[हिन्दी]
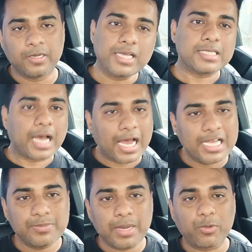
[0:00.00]
तो गाइस
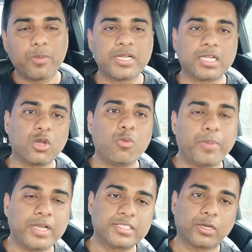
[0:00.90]
आज मैं आपको बताता हूँ
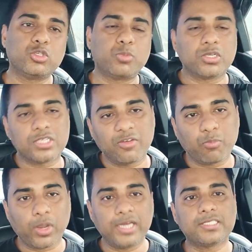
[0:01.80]
पंच के कुछ
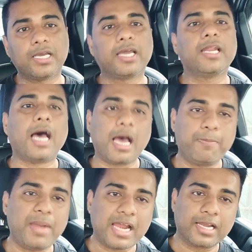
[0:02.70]
पॉजिटिव पॉइंट्स अगर
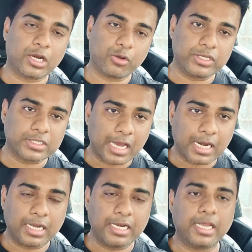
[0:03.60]
आप प्लान कर रहे हो इस
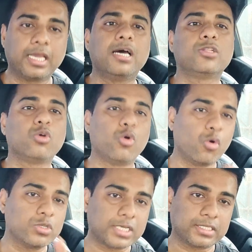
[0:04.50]
कार का लेने का तो
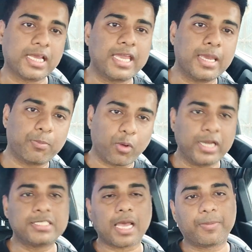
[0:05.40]
हो सकता है ये
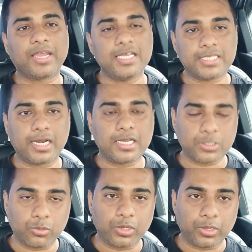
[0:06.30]
पॉइंट्स आपके लिए जानना
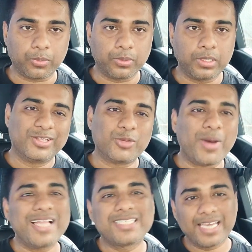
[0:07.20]
जरूरी हो तो
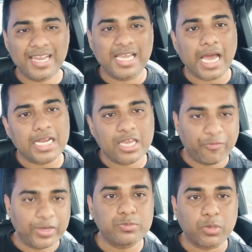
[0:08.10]
बात करें कार के
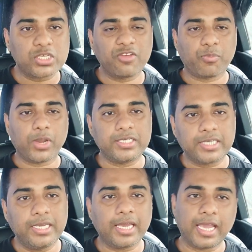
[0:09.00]
फर्स्ट पॉजिटिव पॉइंट
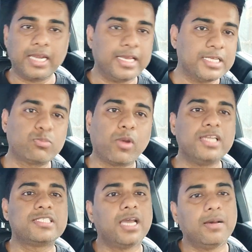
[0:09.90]
की एंड इस
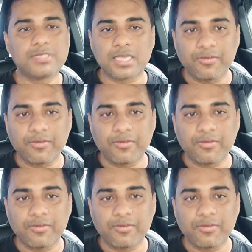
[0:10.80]
पॉइंट से हम